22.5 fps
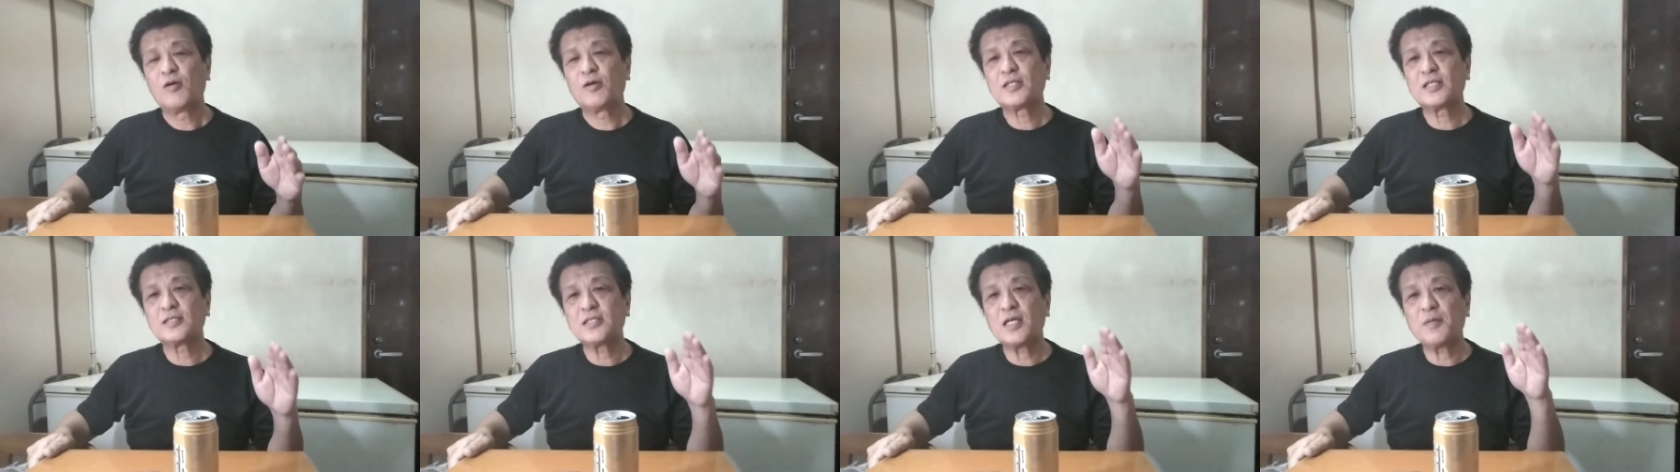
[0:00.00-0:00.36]

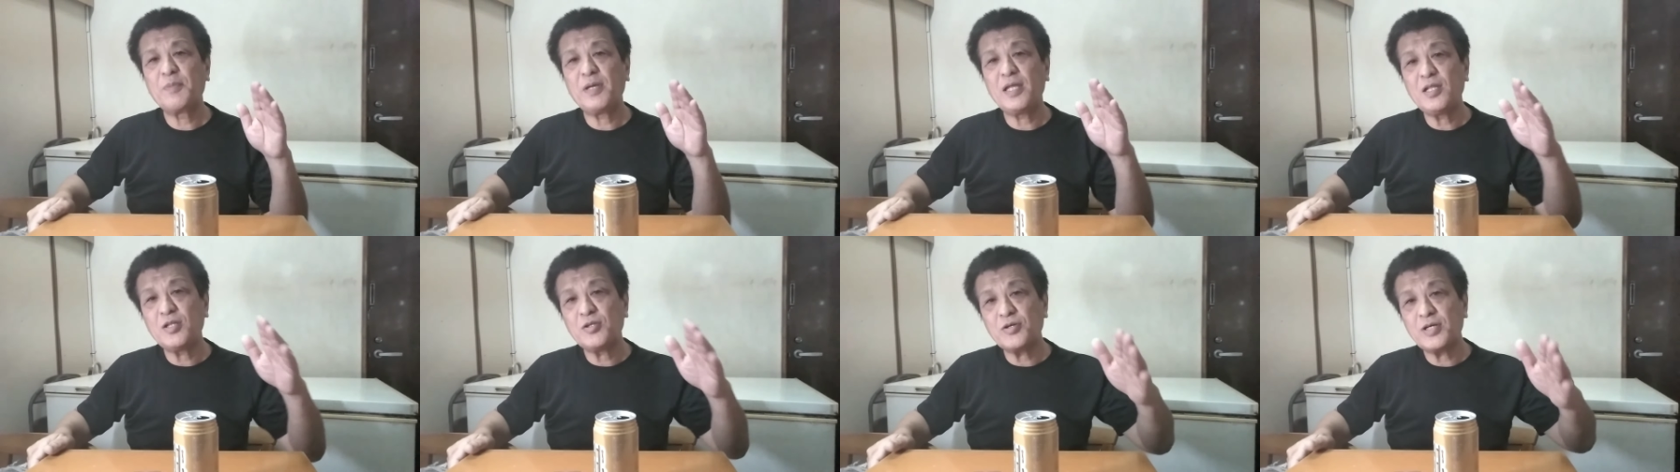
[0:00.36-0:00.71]
私
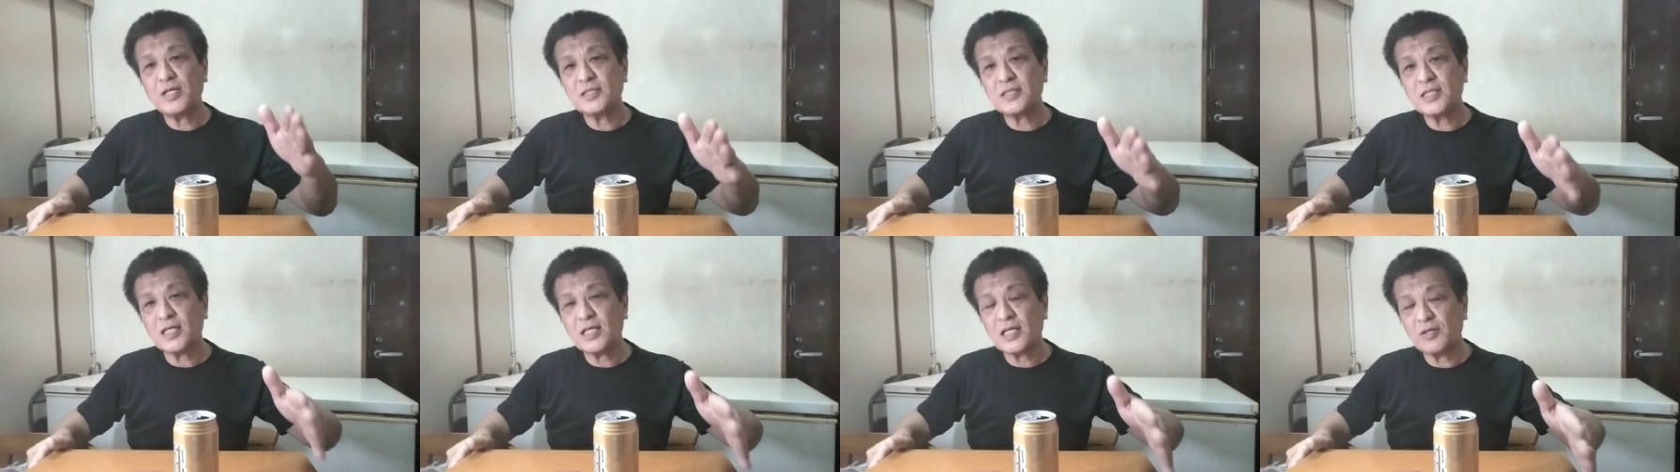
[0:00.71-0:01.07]
は弁当
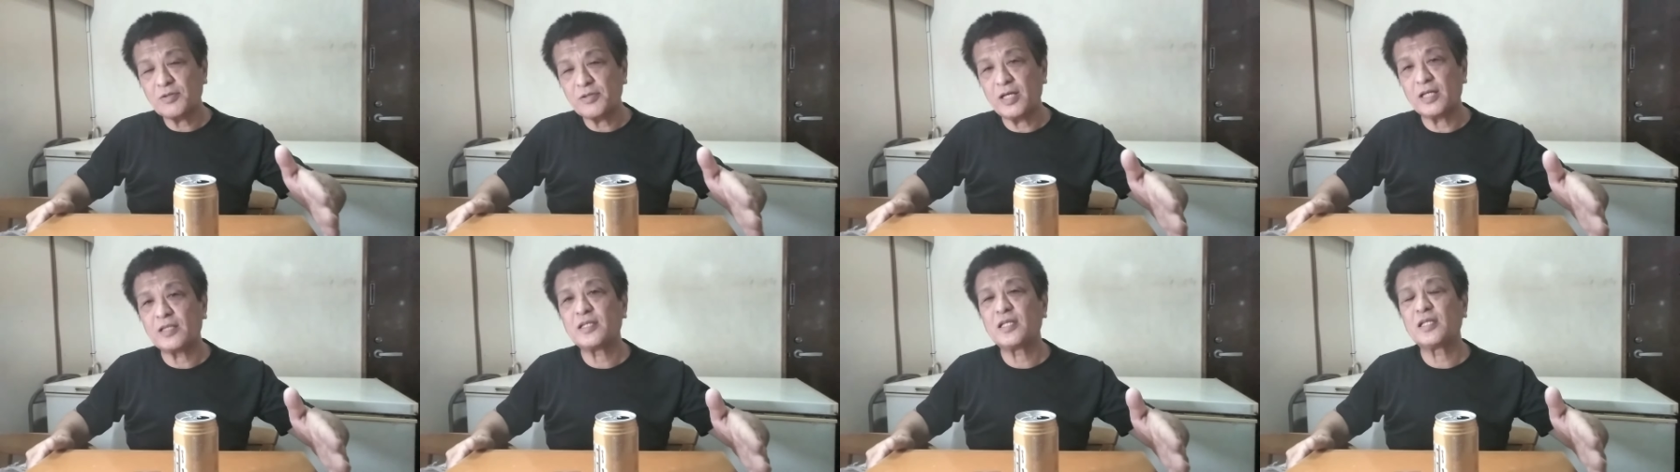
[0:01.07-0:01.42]
屋せっ
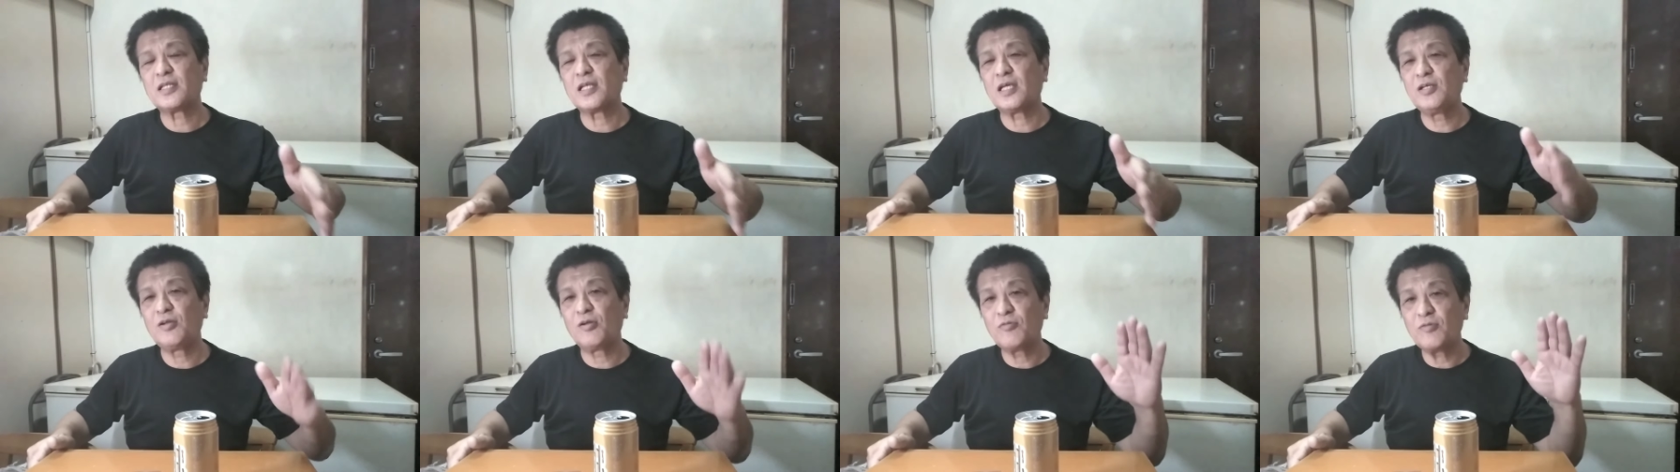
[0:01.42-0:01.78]
かくやっ
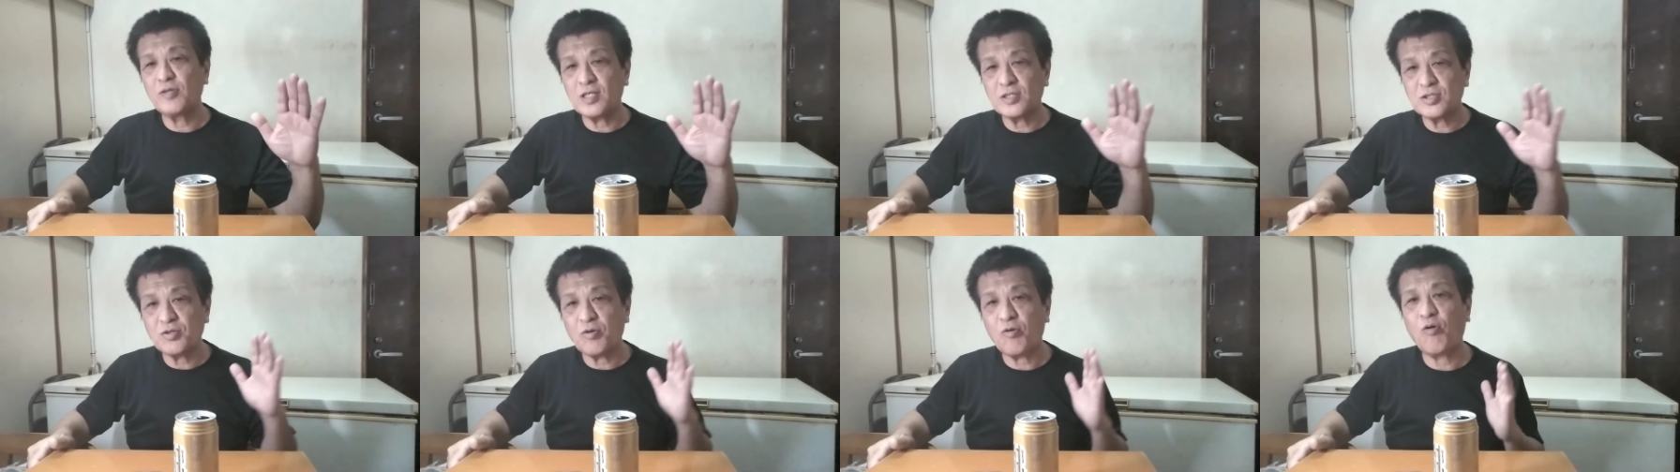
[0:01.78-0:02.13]
てていろ
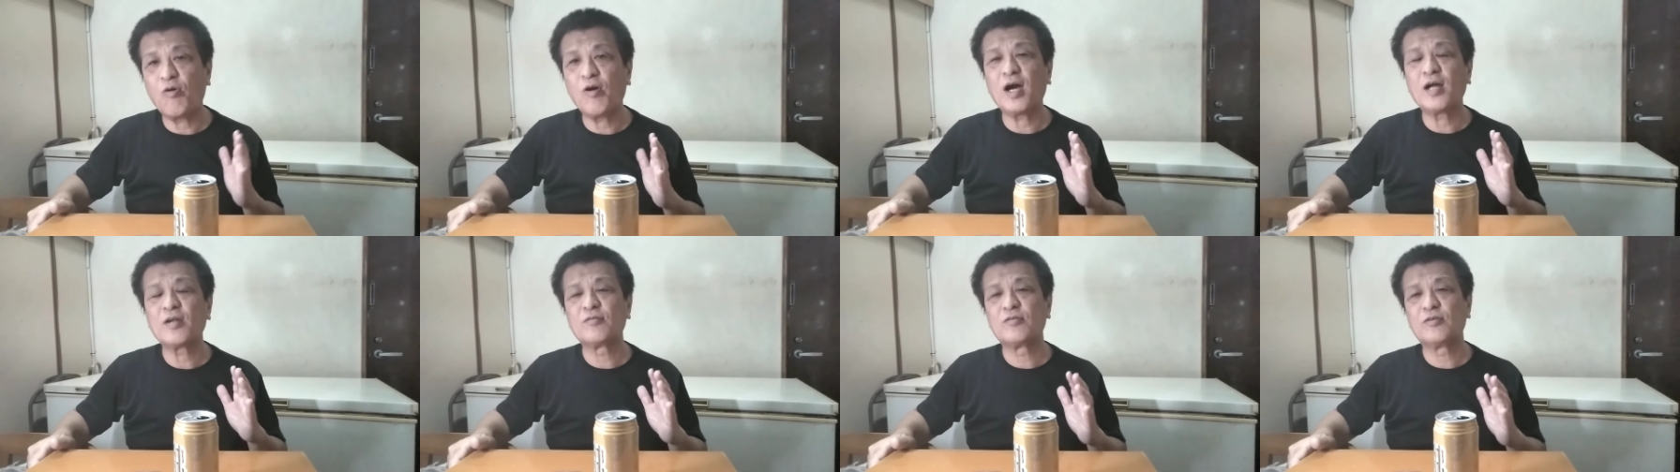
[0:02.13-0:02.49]
んな情
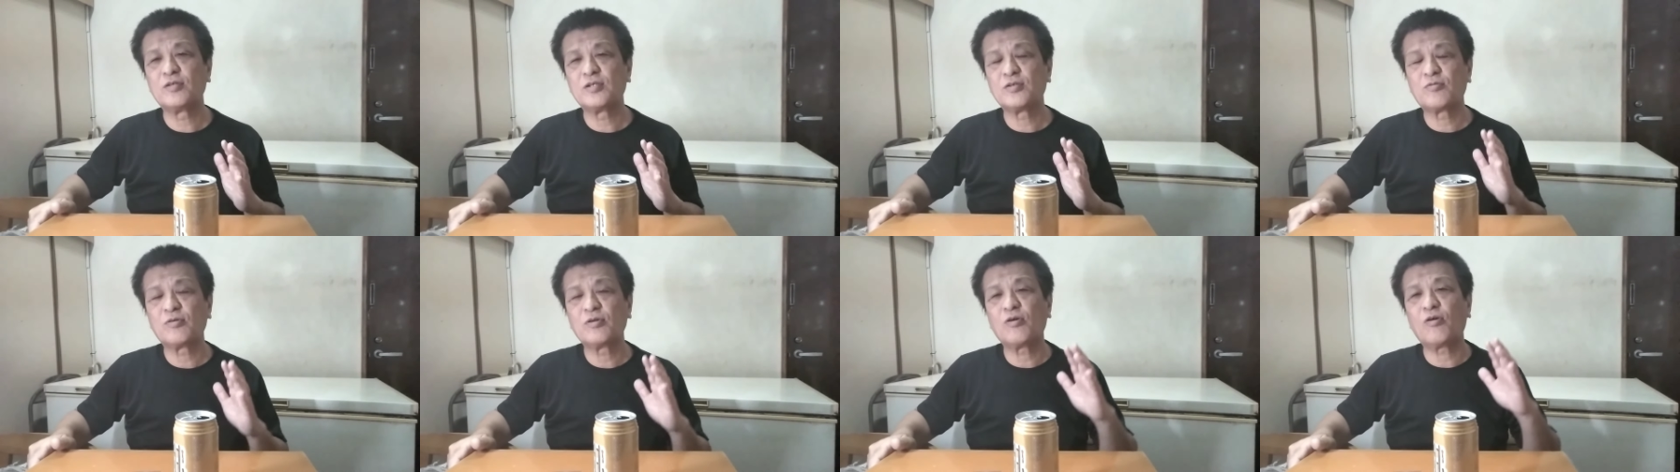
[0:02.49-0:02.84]
報がある
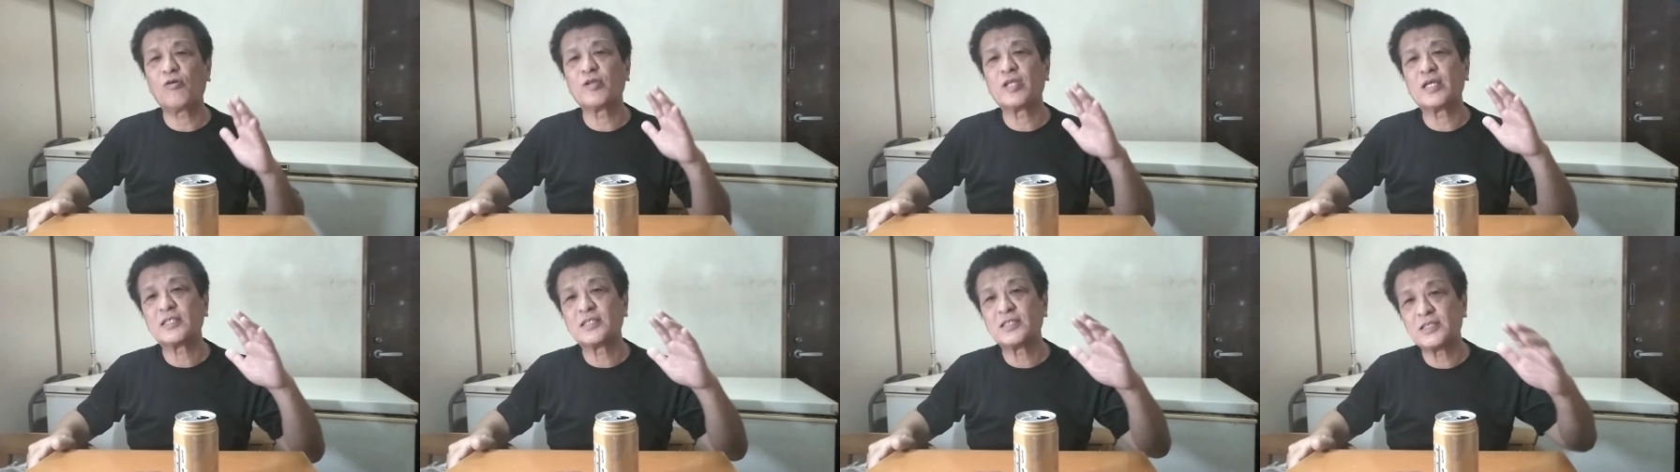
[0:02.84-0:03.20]
のにこれ
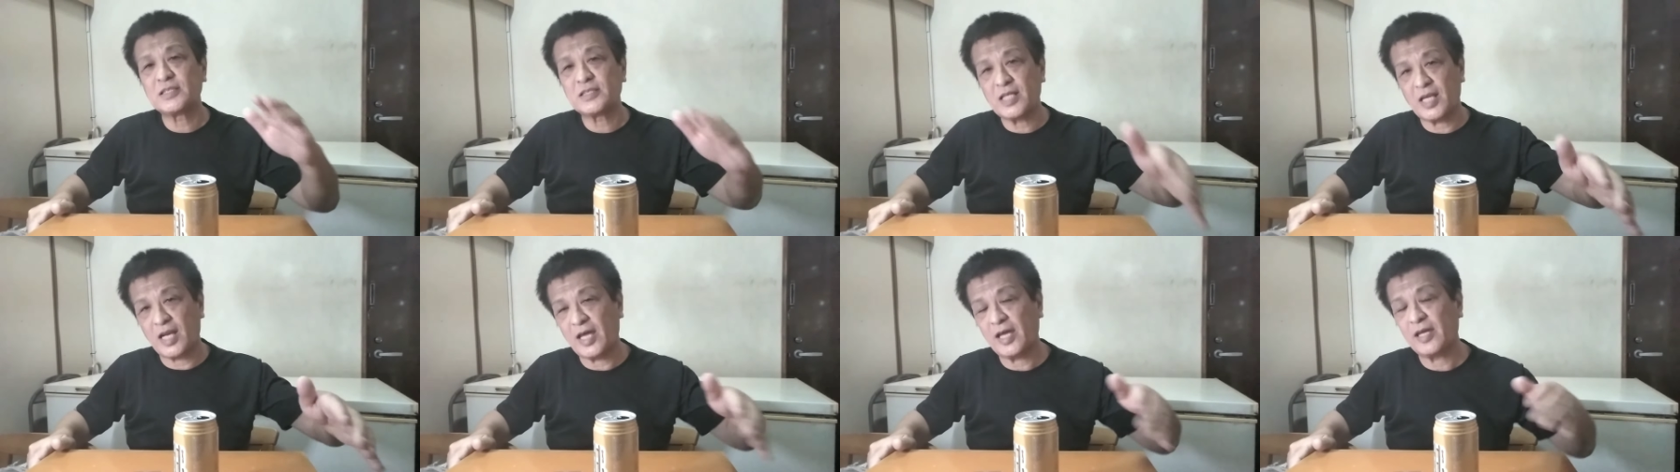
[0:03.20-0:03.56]
をお出し
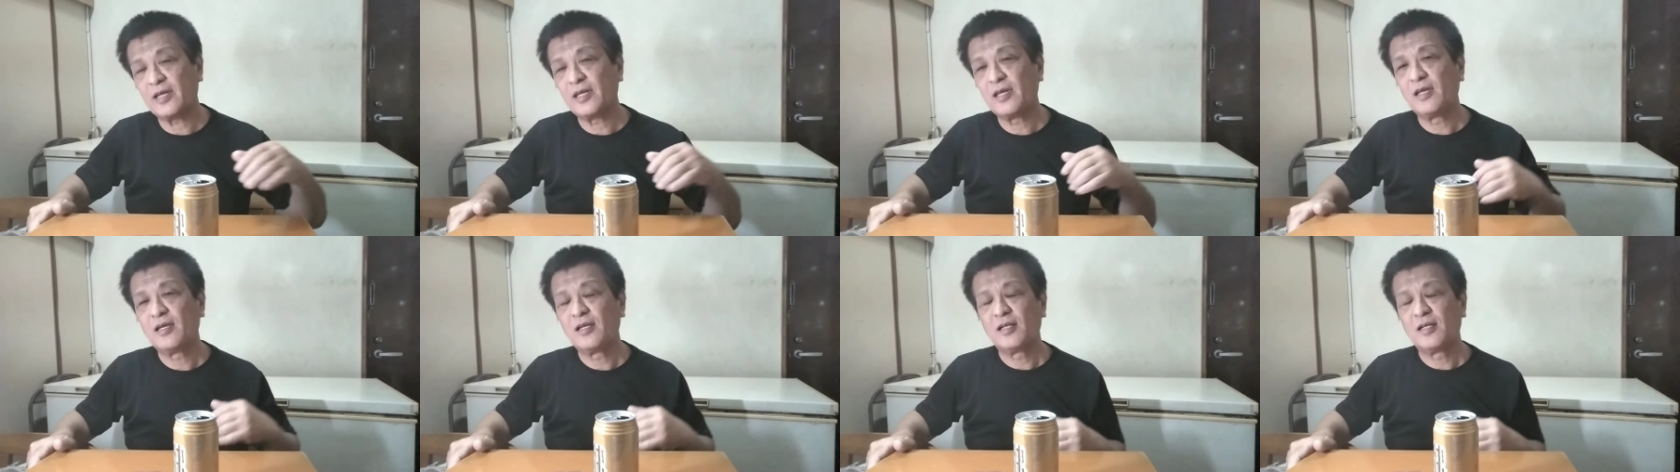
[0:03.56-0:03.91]
してない